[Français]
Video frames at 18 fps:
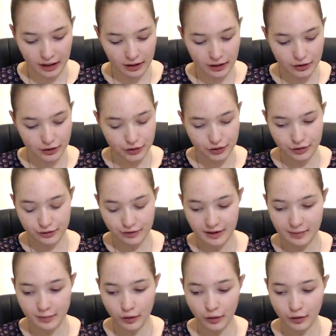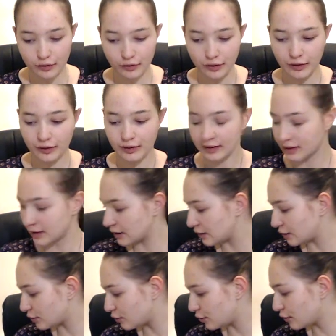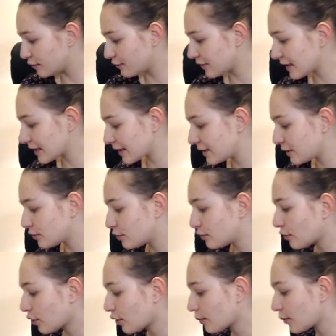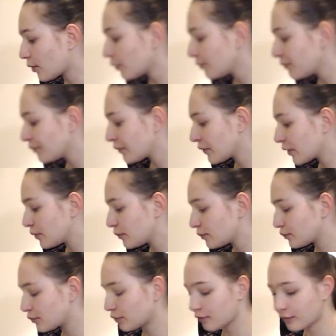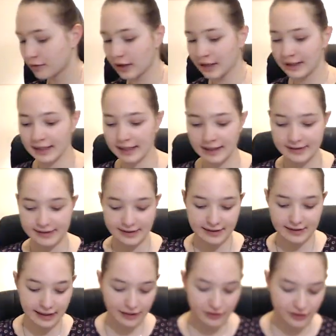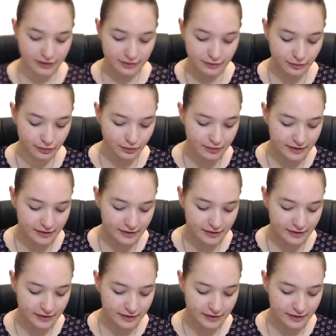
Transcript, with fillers: Je vais prendre le Ferry le Normand pour voir quelles énergies vont nous